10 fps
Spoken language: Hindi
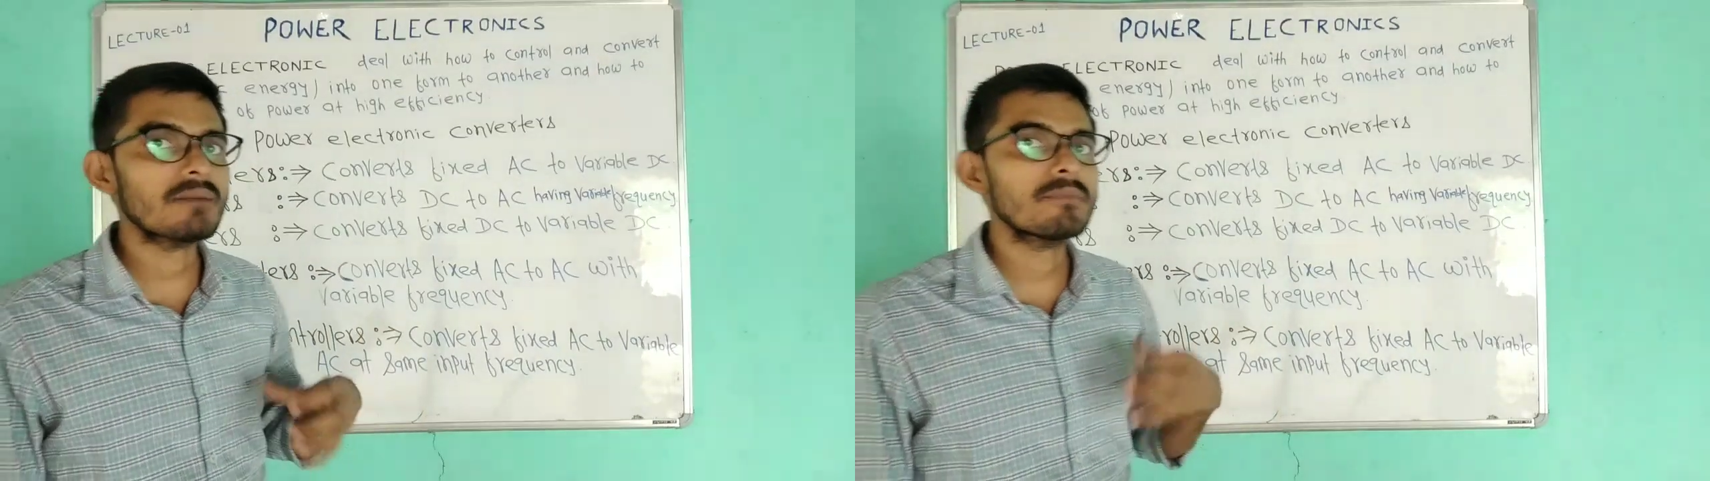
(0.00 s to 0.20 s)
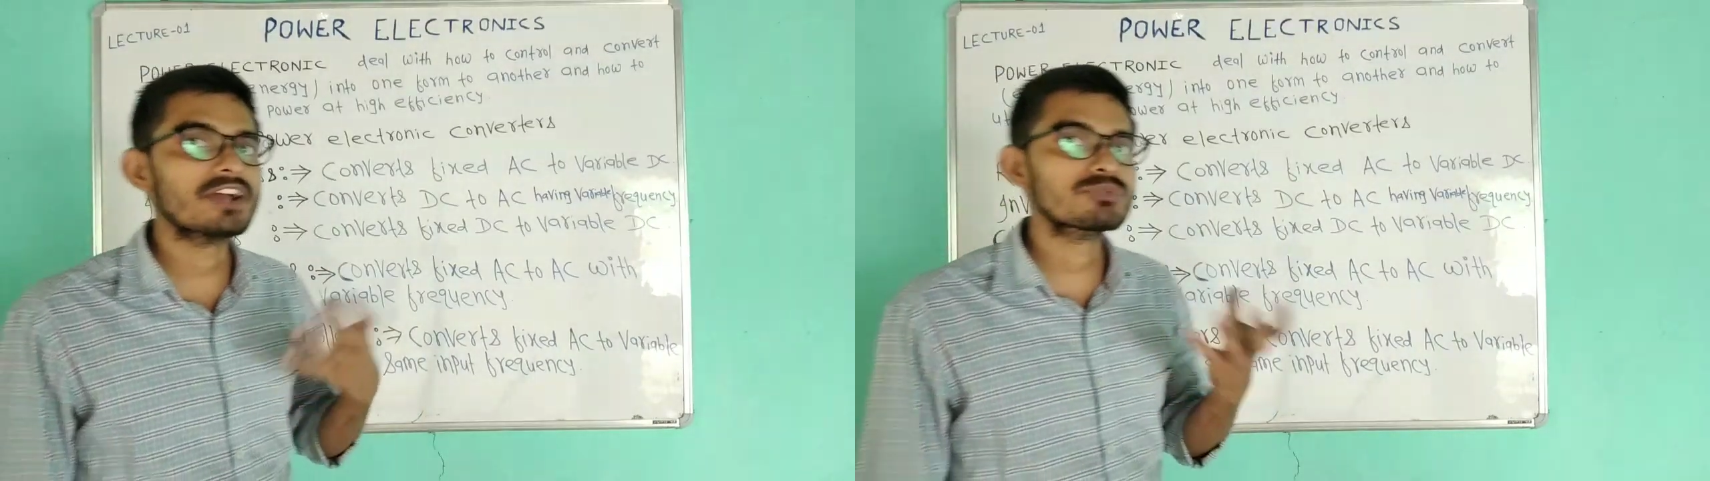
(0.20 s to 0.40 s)

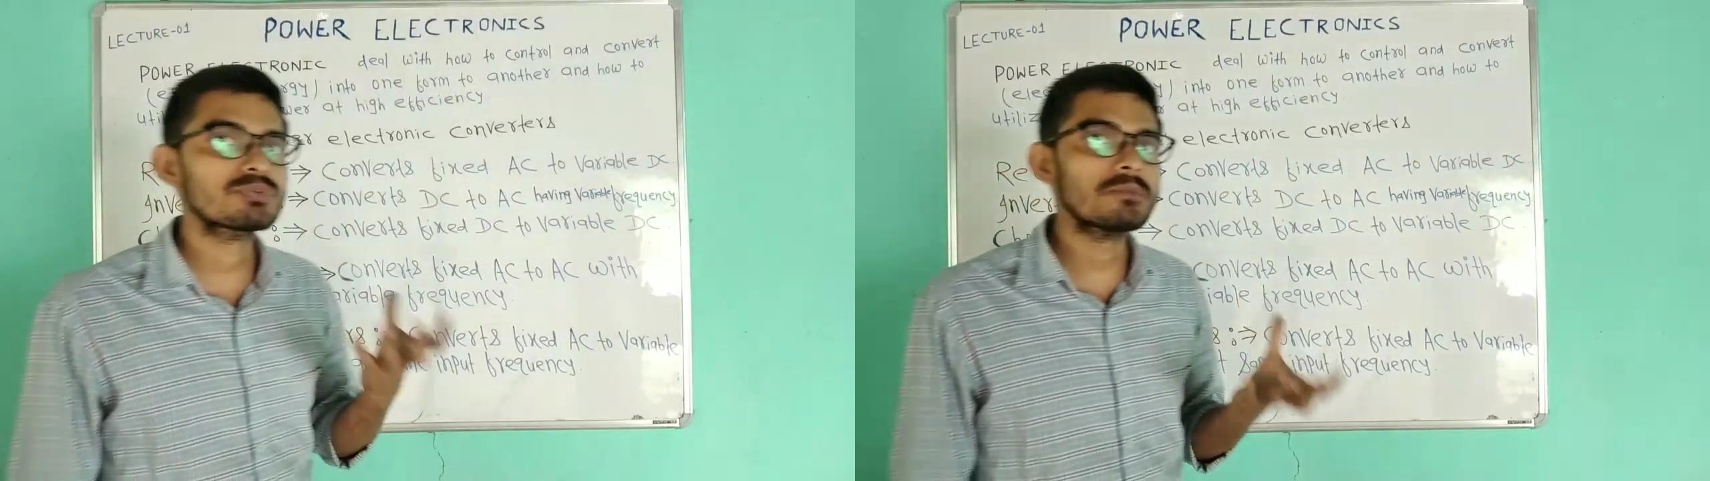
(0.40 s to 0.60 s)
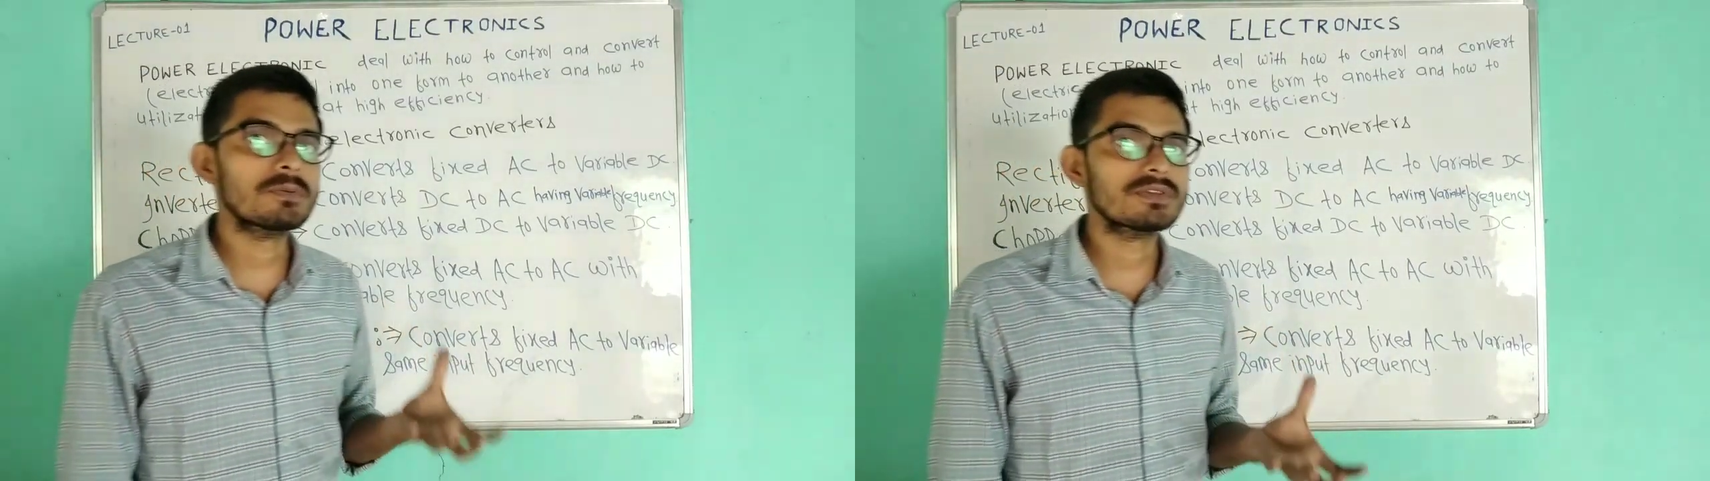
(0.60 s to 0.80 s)

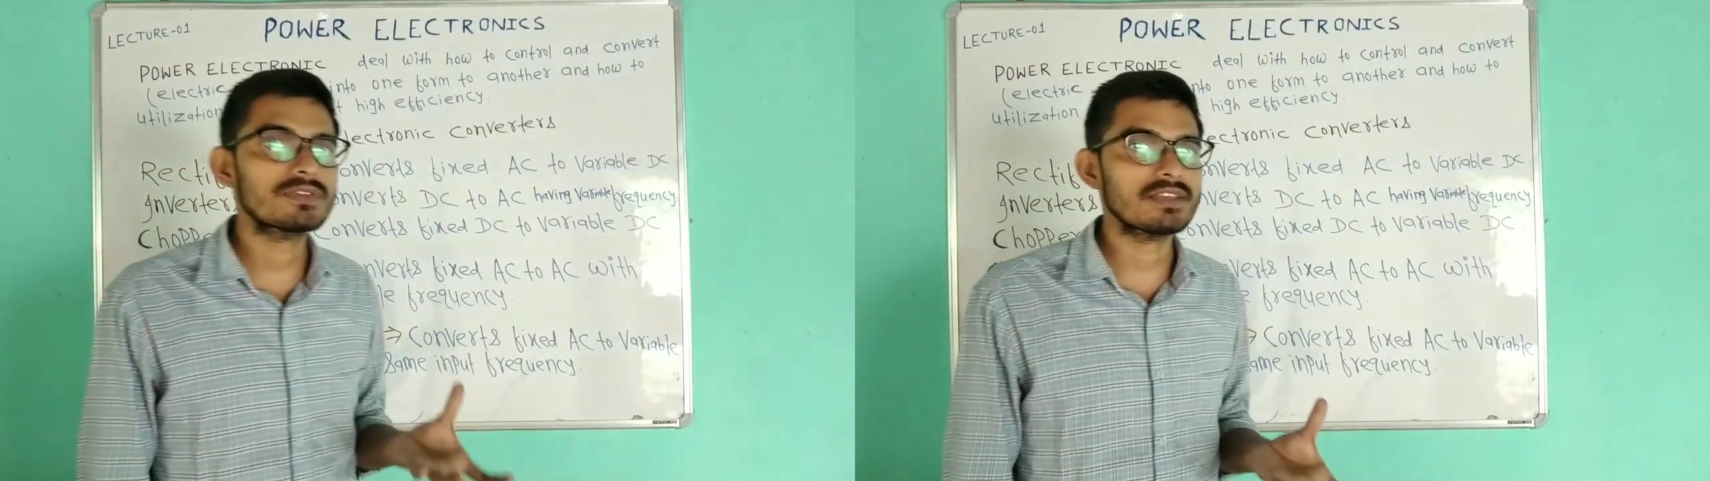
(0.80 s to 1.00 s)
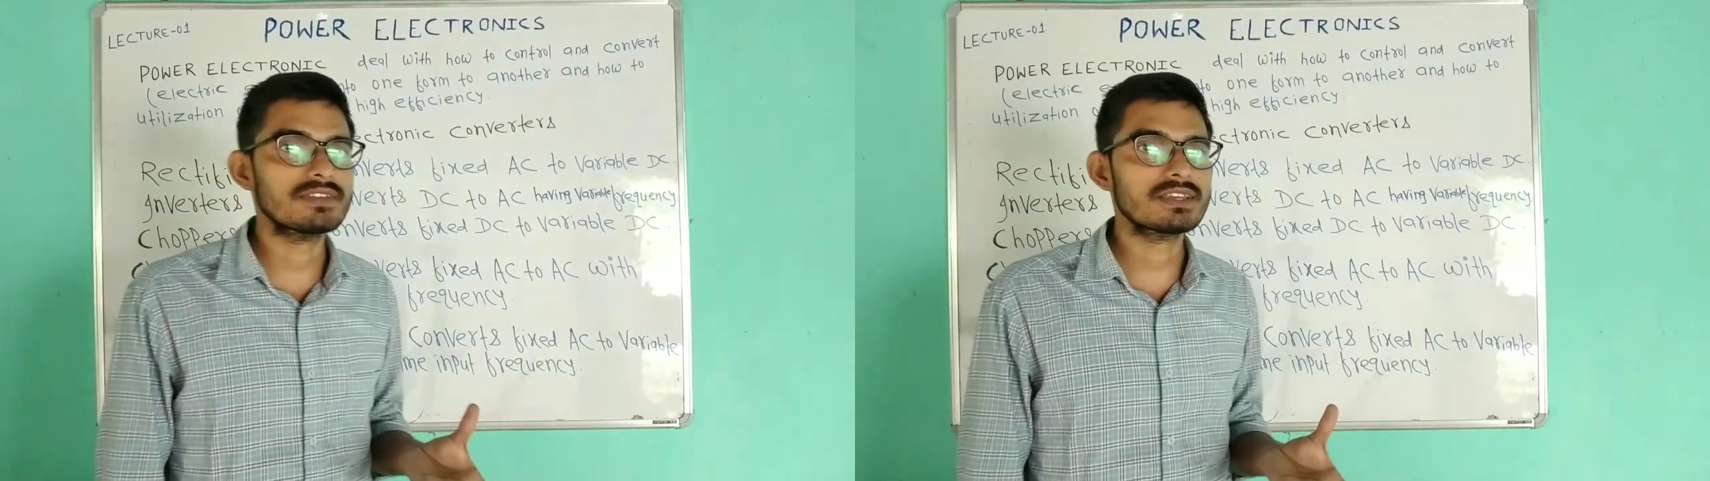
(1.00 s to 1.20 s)
मैक्सिमम
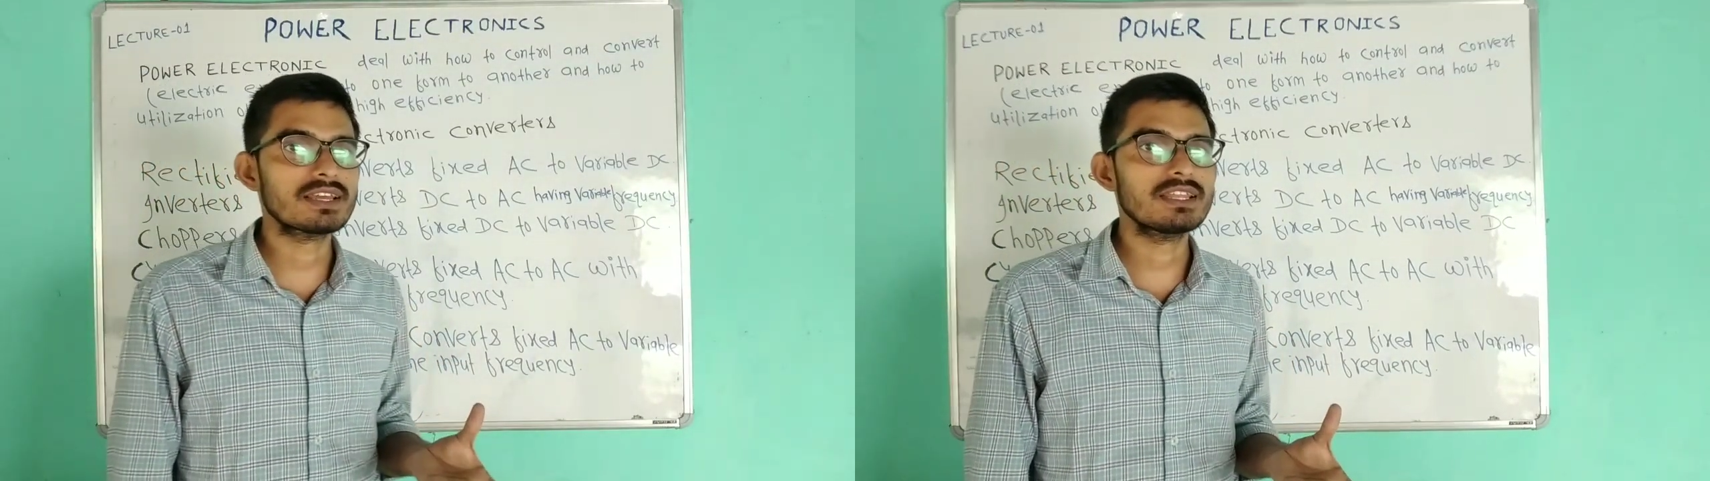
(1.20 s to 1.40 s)
इफिशियंसी के